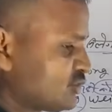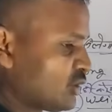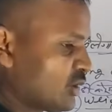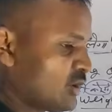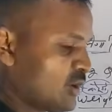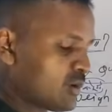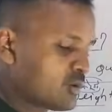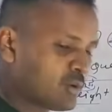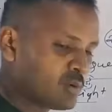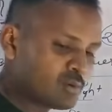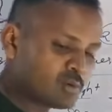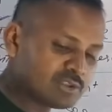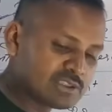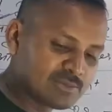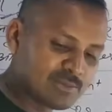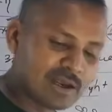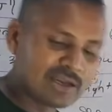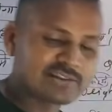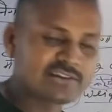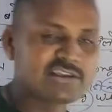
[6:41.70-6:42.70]
जो लोगों को इस
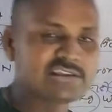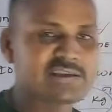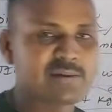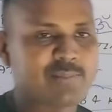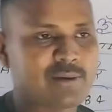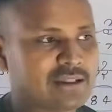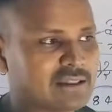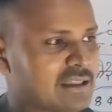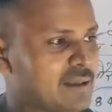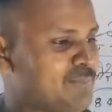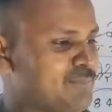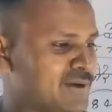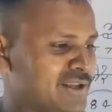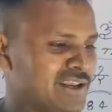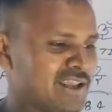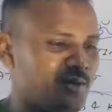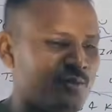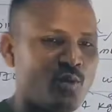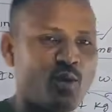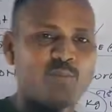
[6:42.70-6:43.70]
भर्ती से मतलब भी
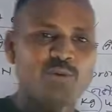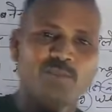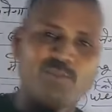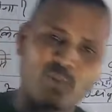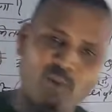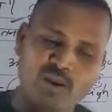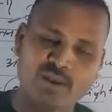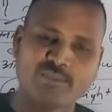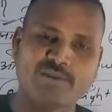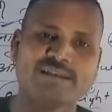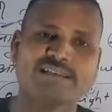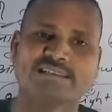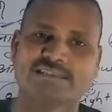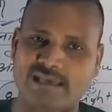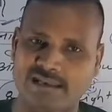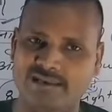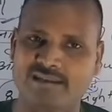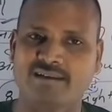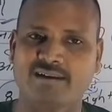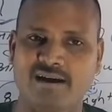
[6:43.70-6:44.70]
नहीं वो भी पोल में
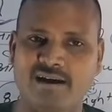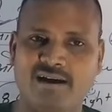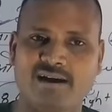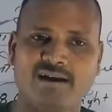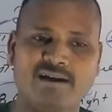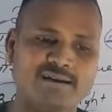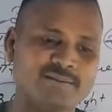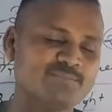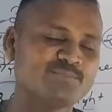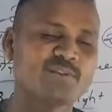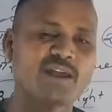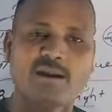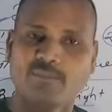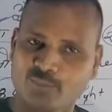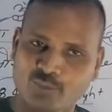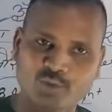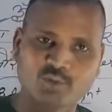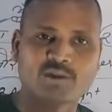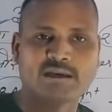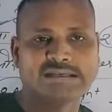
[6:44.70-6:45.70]
हिस्सा ले रहा है
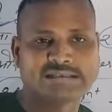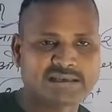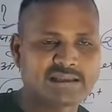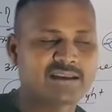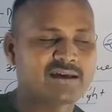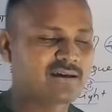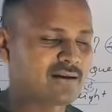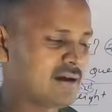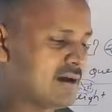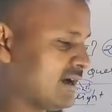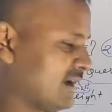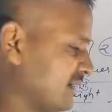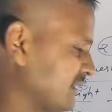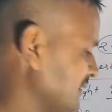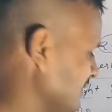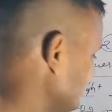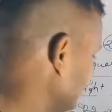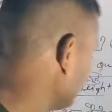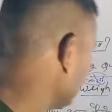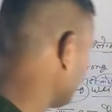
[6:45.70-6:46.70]
हमको तो ऐसा लग रहा है
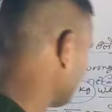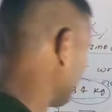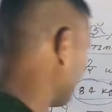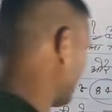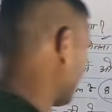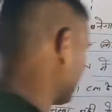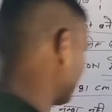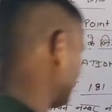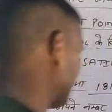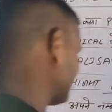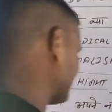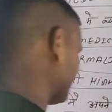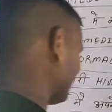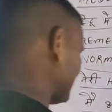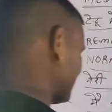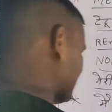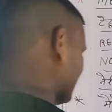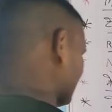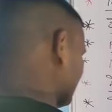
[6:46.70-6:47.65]
बाकी आप समझ